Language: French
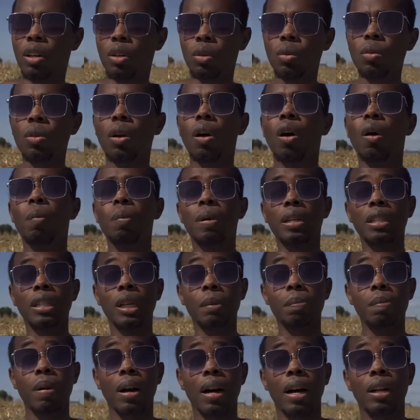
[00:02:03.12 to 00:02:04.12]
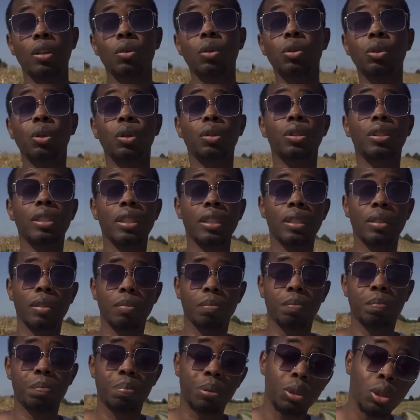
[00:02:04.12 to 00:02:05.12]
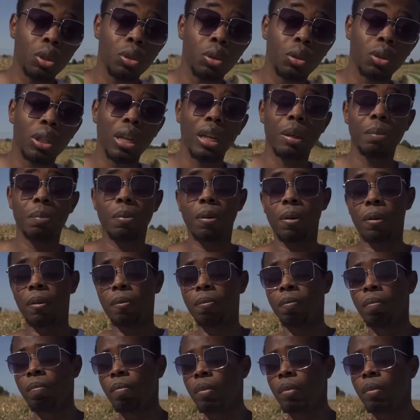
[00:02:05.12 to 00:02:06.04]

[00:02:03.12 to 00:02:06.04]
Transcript: ou le remplacer par un autre pseudo-traitement